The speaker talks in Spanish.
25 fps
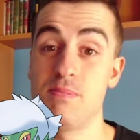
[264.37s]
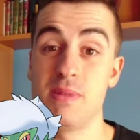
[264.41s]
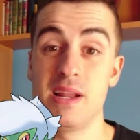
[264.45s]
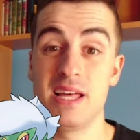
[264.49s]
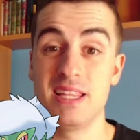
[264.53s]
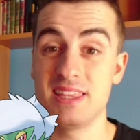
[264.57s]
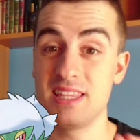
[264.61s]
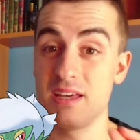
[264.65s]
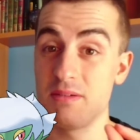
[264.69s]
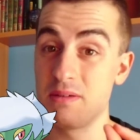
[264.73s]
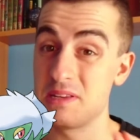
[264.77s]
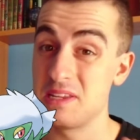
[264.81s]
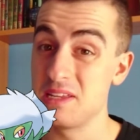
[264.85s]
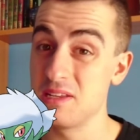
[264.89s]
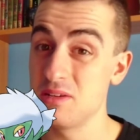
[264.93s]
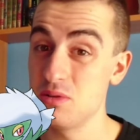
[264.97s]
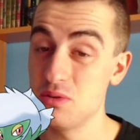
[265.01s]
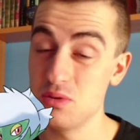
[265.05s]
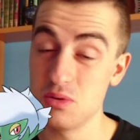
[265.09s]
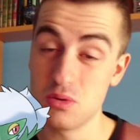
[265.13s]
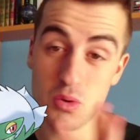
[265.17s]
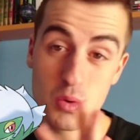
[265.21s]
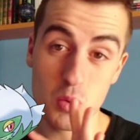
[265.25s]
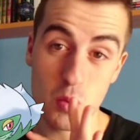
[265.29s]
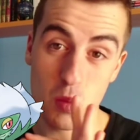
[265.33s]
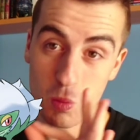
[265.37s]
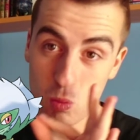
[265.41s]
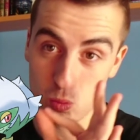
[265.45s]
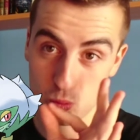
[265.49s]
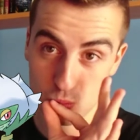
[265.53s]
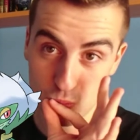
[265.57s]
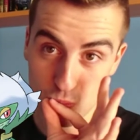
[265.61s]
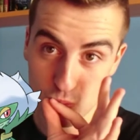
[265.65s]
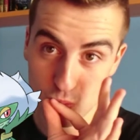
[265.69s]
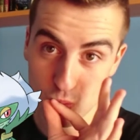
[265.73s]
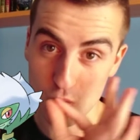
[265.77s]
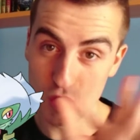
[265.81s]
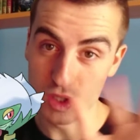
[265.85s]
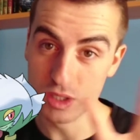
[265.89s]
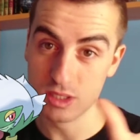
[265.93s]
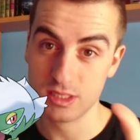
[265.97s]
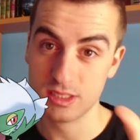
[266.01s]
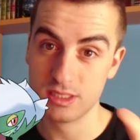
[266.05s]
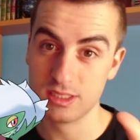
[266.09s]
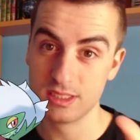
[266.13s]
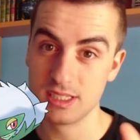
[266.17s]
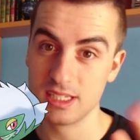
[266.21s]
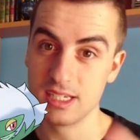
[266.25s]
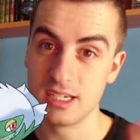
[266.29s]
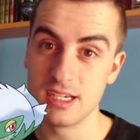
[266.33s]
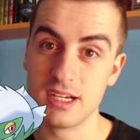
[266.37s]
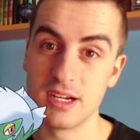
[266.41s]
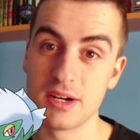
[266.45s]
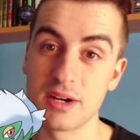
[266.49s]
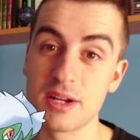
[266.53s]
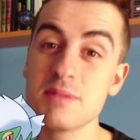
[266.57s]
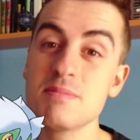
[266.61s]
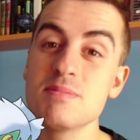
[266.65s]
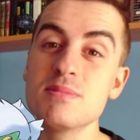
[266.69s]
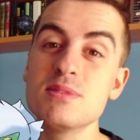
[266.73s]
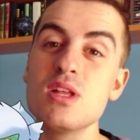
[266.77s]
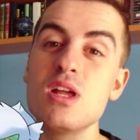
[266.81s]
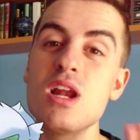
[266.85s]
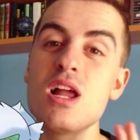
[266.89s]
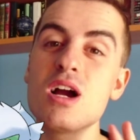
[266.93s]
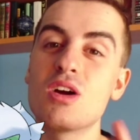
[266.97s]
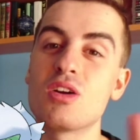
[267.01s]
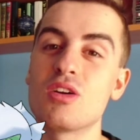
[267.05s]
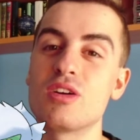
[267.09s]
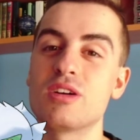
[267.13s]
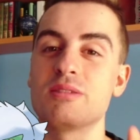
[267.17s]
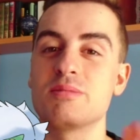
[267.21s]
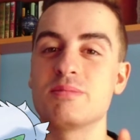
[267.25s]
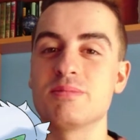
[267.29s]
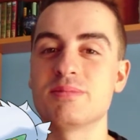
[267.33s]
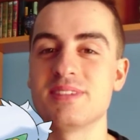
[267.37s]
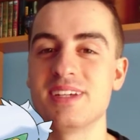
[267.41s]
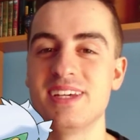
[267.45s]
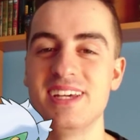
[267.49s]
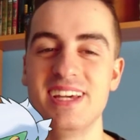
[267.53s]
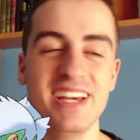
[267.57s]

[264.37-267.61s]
Planta veneno, creme de la creme.